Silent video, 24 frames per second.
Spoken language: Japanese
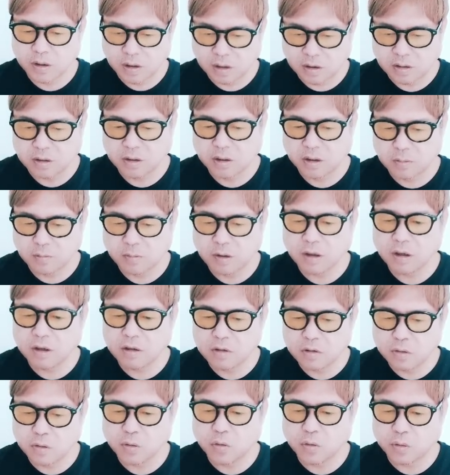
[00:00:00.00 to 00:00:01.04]
あ
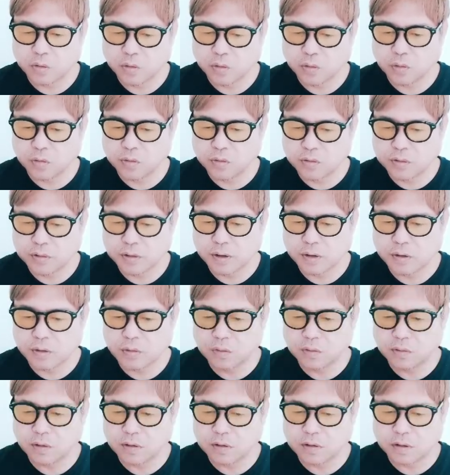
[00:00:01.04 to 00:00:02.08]
イメージを共有してい
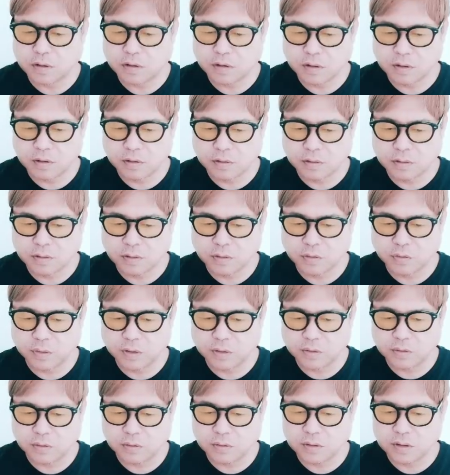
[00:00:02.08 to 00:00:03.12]
ることが作品作りの
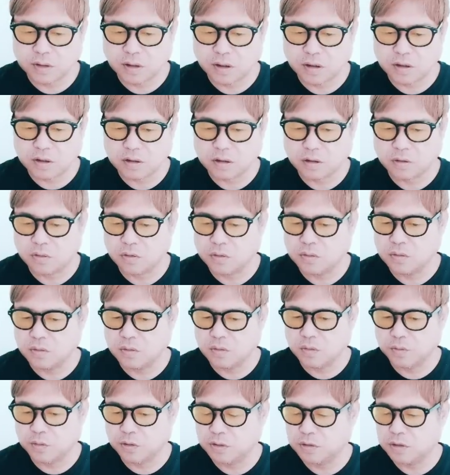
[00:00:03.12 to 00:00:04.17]
上ですごく大事だという
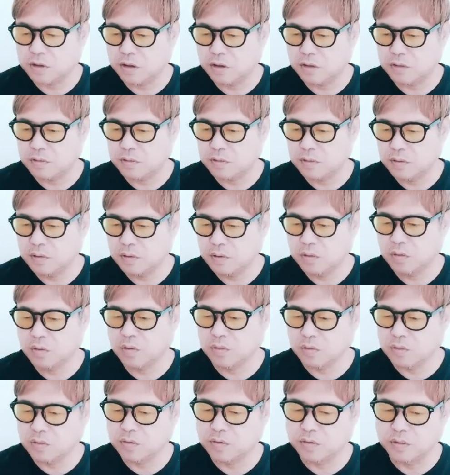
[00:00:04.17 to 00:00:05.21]
思っている
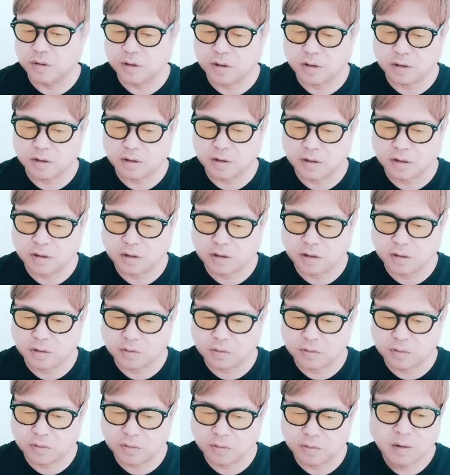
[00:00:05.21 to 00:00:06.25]
というふうに語っている
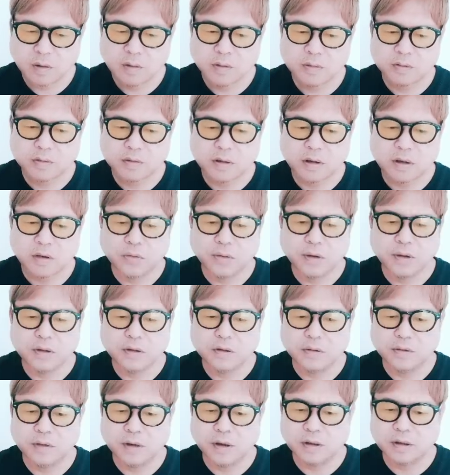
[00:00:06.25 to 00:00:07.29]
と。スカを
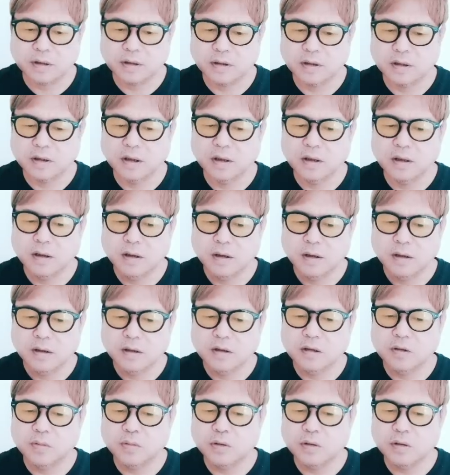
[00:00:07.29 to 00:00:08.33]
演じるにあたって、
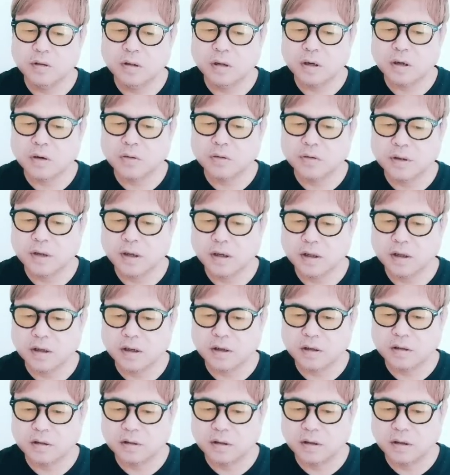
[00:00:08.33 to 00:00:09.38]
自分なりの正義
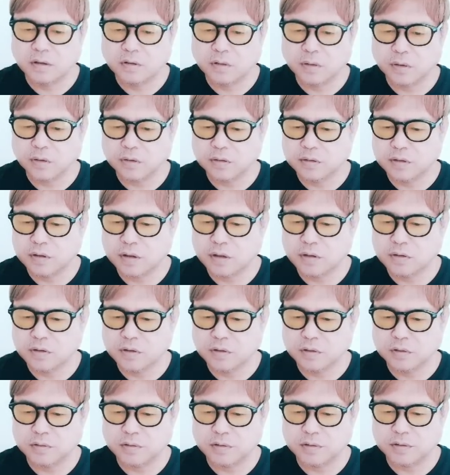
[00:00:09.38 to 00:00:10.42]
があって、それを貫
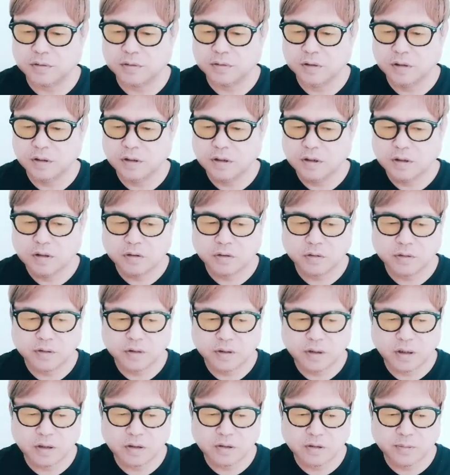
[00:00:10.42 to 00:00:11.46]
こうとする。そ
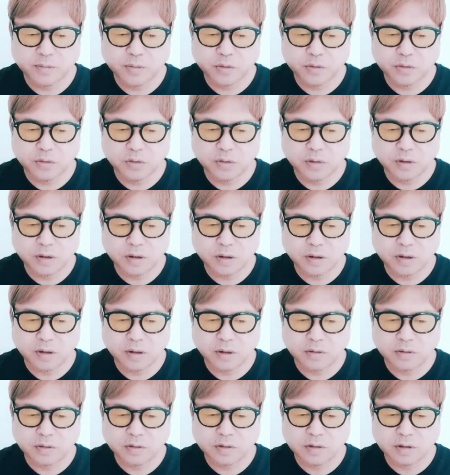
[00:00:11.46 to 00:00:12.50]
して自分の中
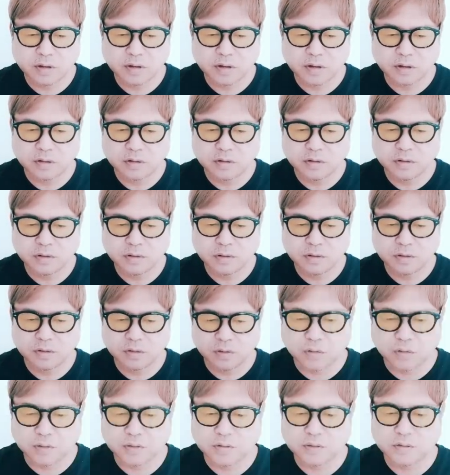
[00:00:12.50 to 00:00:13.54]
にある芯がす
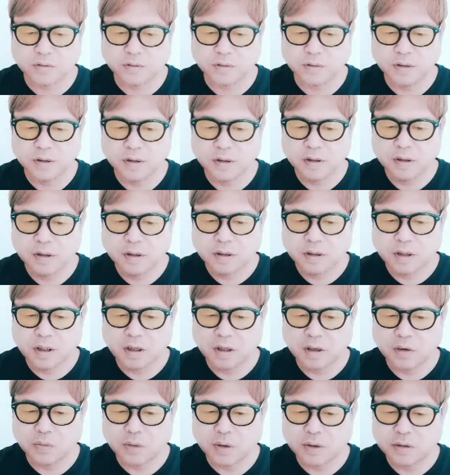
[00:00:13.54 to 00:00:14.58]
ごく強い。
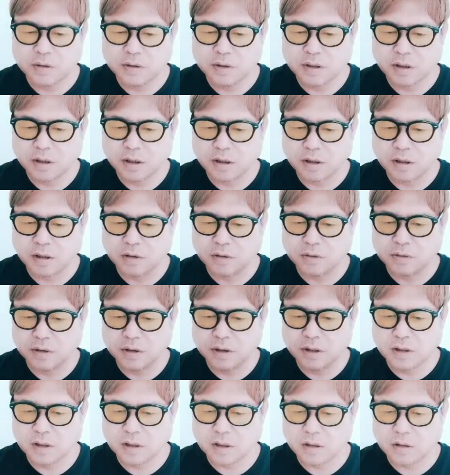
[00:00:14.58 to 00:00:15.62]
ただ悪いだけじゃなく、
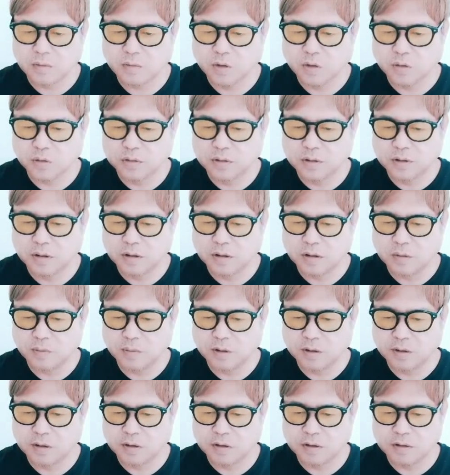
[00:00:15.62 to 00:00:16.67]
いかに魅力的
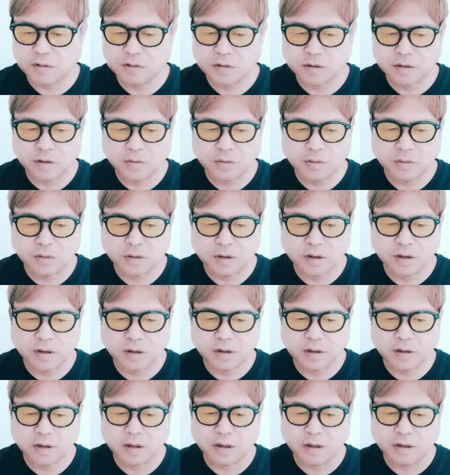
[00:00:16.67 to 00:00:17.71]
に見せられるかを考え
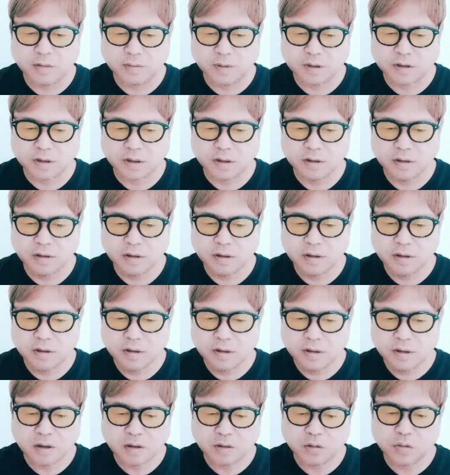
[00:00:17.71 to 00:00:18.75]
ながら演じました。
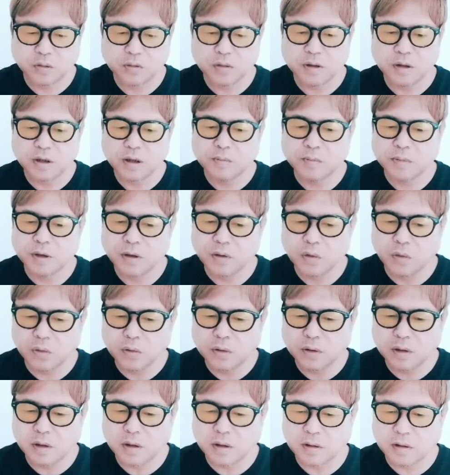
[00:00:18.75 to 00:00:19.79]
監督の現場で
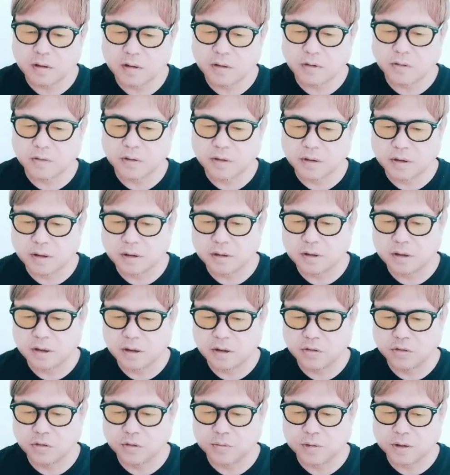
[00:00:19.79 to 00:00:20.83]
OK って言ってくれたら
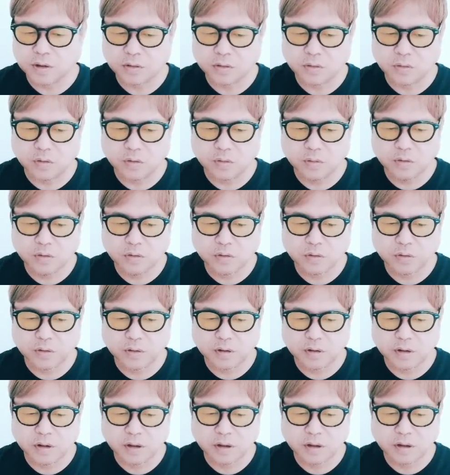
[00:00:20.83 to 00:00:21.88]
大丈夫だと思うこ
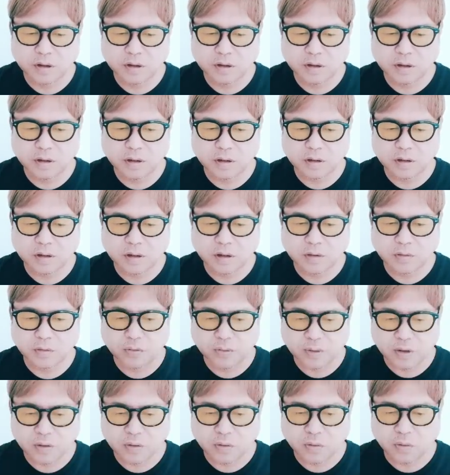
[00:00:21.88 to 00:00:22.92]
とができた
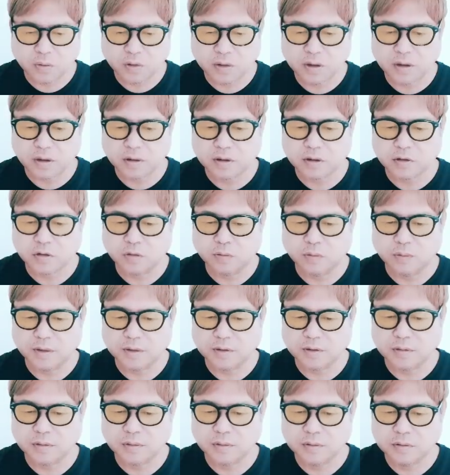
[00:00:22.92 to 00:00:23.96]
のは大きかったと思い
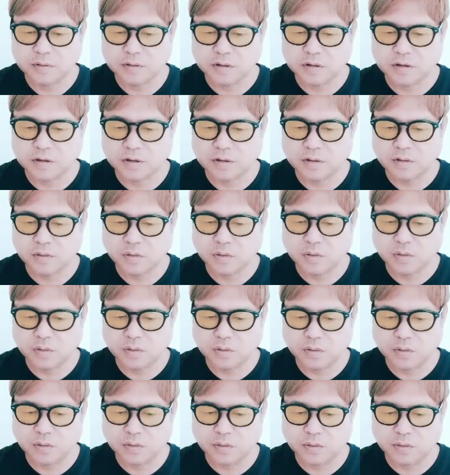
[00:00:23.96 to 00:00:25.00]
ますと。自信の
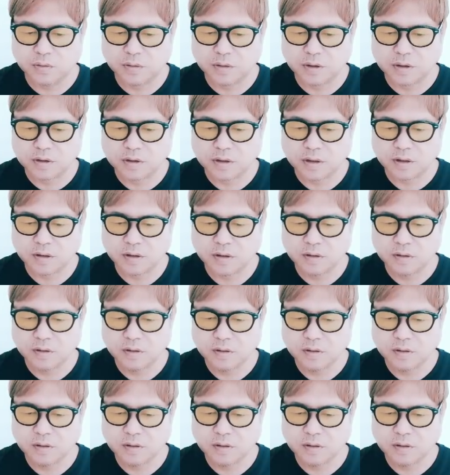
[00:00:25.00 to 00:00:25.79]
根拠を除かした。